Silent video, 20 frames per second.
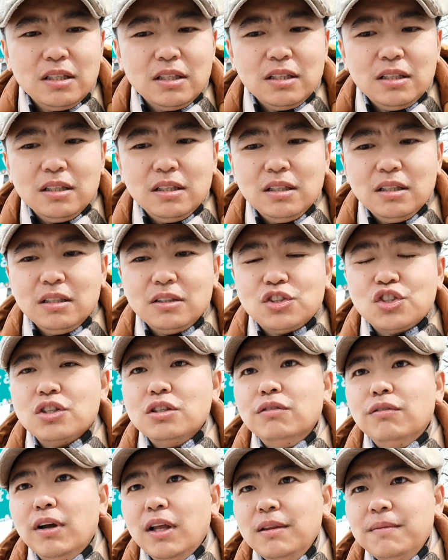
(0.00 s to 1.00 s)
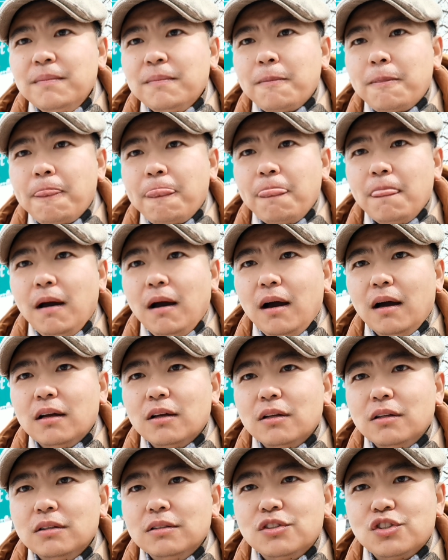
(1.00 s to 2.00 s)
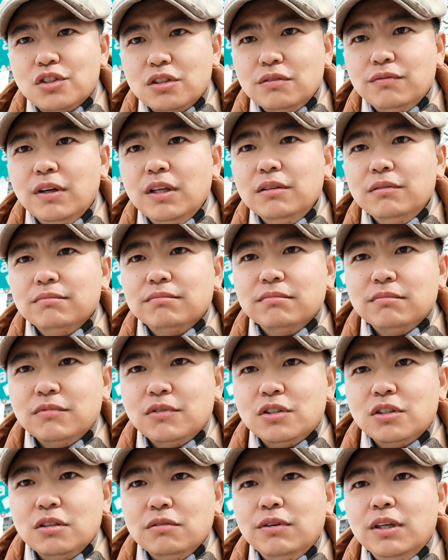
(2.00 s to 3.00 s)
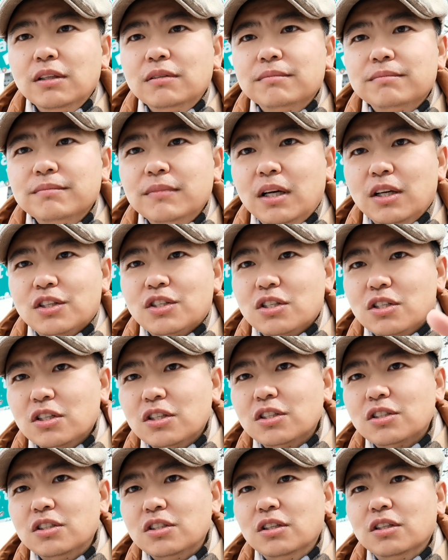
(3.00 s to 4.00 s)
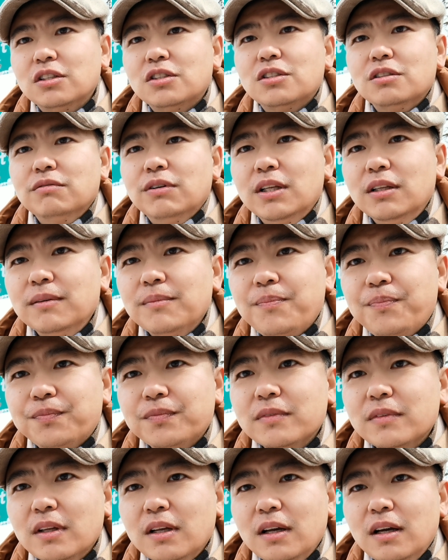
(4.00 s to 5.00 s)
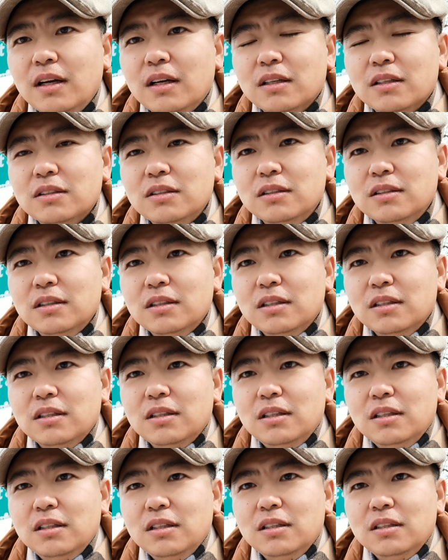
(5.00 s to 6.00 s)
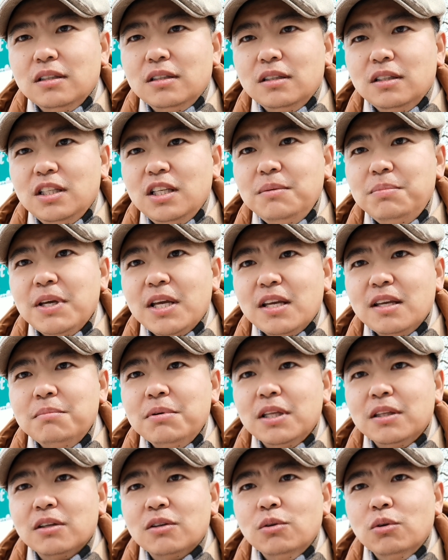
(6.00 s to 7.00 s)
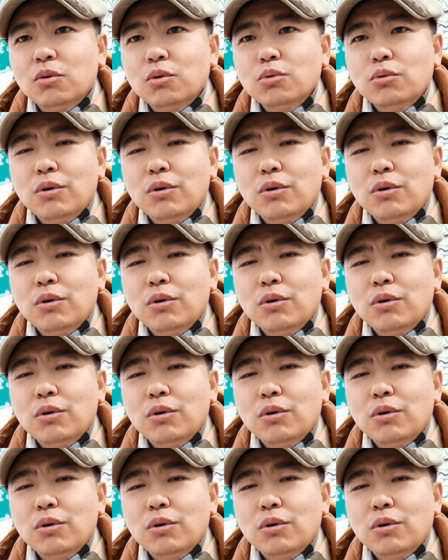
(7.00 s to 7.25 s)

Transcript: 呃，指纹啊，指纹，指纹啊，十个指的指纹啊，一遍一遍的给我录